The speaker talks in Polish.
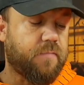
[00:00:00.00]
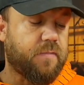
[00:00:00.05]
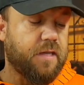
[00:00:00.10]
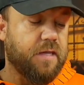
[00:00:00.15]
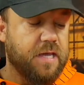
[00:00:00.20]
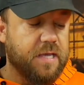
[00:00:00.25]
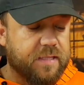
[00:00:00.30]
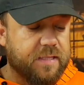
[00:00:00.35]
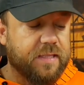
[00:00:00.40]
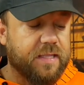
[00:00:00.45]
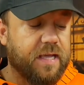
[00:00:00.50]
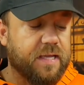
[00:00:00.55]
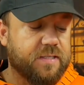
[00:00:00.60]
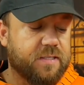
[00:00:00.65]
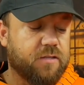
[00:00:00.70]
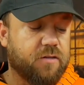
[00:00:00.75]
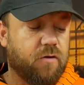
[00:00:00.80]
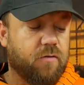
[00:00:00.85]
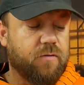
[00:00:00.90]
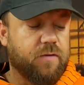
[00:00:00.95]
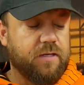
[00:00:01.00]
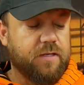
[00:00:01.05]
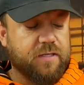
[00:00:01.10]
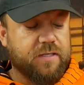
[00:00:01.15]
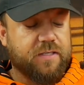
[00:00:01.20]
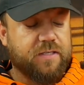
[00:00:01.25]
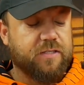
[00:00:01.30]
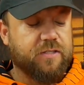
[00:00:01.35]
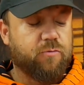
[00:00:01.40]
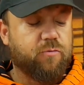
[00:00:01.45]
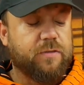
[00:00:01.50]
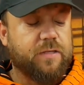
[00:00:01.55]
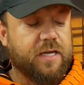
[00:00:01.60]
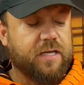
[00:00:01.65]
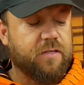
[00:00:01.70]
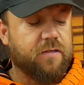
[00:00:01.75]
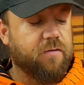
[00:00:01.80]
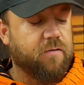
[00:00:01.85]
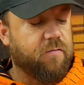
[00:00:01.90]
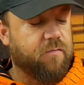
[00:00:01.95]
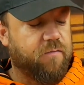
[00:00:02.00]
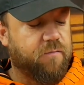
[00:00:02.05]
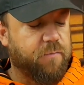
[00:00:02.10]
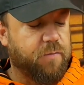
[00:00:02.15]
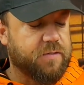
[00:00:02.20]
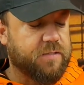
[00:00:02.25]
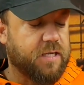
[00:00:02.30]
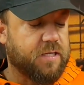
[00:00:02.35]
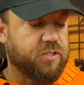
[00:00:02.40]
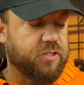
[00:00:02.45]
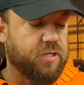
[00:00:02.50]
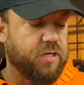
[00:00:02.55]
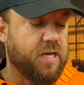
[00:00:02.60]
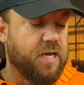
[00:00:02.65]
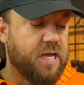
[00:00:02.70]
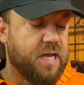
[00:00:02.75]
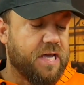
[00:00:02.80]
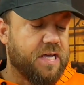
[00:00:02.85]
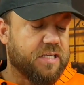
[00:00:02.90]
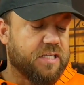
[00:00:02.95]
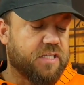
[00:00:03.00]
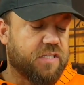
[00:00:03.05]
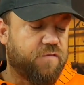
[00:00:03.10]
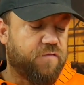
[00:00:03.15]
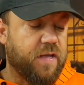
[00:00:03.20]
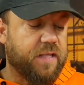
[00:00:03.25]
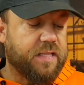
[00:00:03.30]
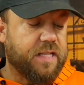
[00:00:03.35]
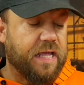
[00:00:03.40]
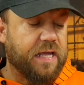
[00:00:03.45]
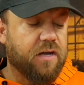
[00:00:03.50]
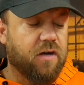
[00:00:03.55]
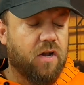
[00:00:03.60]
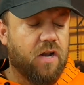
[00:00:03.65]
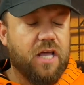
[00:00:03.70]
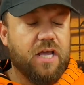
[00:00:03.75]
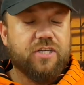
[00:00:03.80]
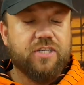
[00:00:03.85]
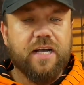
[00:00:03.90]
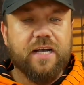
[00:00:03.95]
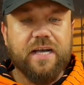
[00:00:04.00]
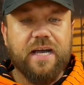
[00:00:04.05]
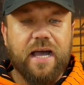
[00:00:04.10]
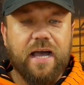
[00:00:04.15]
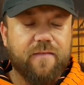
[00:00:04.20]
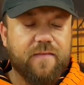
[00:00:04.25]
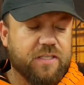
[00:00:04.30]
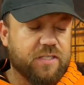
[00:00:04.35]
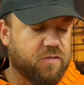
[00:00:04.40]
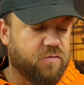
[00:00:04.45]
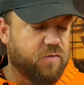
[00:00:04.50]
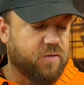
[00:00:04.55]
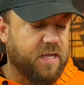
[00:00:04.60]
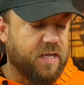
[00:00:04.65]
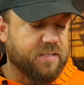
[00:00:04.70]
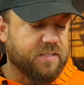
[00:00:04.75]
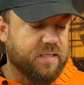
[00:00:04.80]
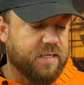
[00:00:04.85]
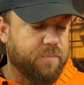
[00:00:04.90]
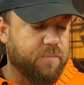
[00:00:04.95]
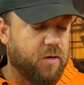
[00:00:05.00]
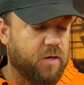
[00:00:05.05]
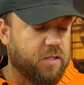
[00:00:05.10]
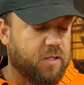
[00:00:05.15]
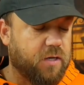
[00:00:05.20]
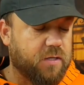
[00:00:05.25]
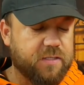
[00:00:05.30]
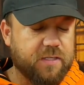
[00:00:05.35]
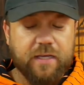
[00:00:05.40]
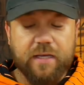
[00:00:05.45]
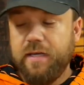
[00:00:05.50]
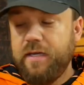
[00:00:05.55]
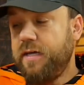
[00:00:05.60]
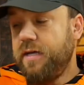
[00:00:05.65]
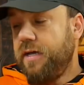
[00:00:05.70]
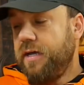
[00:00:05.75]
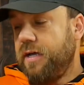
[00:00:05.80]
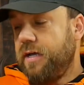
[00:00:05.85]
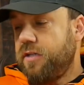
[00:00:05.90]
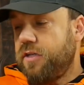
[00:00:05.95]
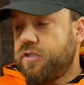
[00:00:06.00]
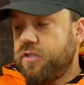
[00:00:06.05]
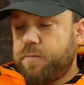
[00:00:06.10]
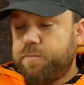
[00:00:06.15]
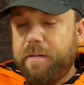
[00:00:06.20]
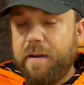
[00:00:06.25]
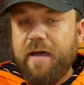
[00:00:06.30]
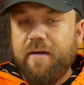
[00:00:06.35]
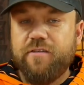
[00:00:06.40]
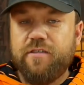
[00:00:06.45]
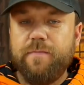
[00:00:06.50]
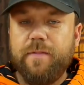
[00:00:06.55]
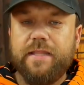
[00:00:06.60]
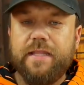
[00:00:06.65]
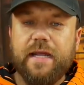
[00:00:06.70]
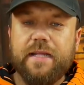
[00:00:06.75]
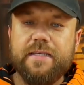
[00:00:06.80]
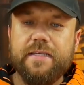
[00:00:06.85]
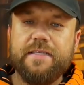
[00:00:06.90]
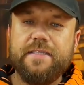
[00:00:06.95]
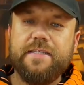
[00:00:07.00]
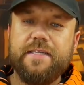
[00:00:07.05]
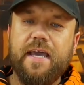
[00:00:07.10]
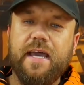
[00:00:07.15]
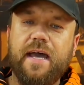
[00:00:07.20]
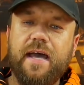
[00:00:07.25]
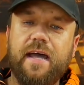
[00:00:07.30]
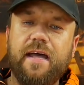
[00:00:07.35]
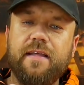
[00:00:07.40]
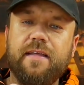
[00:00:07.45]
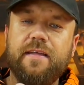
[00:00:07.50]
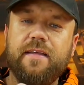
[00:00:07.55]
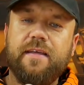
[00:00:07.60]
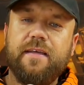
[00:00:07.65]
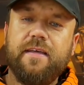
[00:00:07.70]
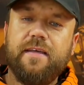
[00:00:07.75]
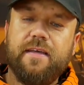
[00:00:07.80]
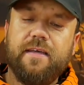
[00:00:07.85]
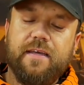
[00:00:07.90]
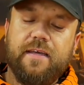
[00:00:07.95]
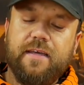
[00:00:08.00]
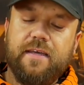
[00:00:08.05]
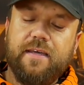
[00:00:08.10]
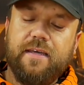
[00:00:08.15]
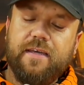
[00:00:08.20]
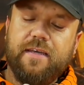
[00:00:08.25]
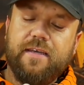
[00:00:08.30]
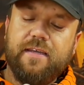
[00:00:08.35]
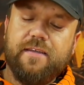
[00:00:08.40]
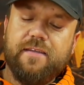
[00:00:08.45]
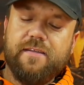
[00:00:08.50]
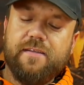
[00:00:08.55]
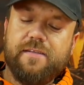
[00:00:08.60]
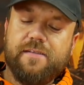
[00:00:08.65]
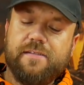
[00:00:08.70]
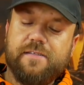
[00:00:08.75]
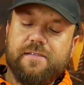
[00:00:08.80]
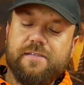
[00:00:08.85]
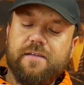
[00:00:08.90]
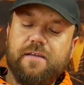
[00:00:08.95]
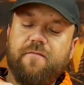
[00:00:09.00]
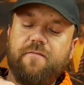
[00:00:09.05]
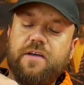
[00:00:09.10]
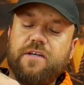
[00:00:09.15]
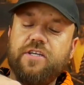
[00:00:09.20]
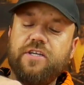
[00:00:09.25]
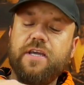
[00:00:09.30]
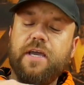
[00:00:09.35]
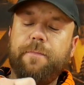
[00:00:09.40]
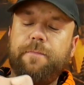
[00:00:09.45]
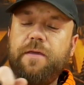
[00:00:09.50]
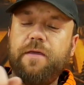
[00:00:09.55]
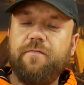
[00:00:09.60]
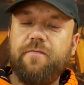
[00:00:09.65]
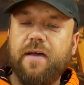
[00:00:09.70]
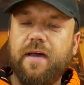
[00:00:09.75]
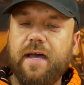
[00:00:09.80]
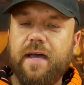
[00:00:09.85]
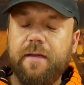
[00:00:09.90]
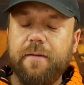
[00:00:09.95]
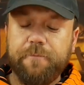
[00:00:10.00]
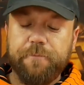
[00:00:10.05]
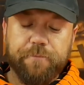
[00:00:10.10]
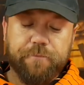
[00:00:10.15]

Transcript: jednastką i tutaj w postaci Swetlego Leżaka, a więc dwunastki. Moi drodzy, no to sprawdźmy. Tradycja... Yy, ważenia piwa.